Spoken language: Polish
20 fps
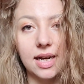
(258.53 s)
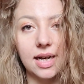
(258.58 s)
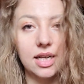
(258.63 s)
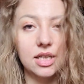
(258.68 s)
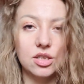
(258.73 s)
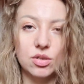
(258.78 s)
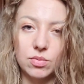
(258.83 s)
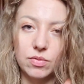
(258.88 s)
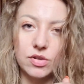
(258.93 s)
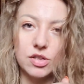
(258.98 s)
ale
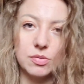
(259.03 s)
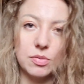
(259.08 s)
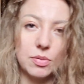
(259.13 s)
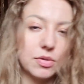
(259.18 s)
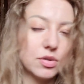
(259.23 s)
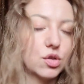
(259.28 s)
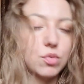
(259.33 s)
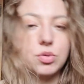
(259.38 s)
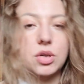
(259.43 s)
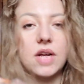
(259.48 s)
szczerze mówiąc po
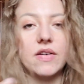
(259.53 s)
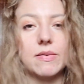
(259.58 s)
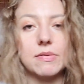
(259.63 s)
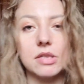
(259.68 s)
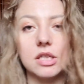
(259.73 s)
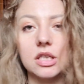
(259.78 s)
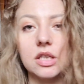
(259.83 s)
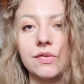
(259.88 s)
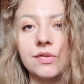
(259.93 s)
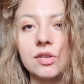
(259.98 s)
prostu przelewam
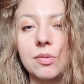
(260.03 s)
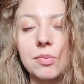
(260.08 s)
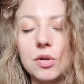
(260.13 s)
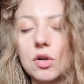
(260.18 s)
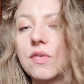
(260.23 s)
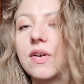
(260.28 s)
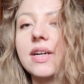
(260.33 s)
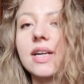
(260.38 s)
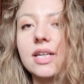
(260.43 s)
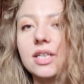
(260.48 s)
sobie to w inne
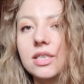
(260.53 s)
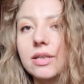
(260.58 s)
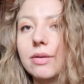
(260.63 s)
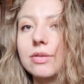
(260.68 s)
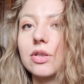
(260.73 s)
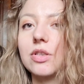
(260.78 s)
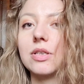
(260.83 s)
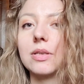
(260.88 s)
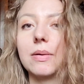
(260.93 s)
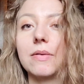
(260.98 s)
opakowanie i działa
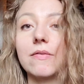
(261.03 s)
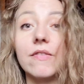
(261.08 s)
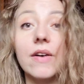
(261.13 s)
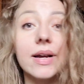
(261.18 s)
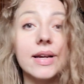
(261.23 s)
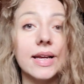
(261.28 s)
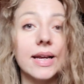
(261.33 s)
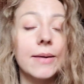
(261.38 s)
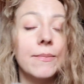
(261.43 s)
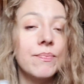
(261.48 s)
to całkiem
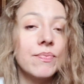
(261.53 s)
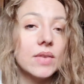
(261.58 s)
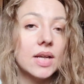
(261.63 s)
fajnie,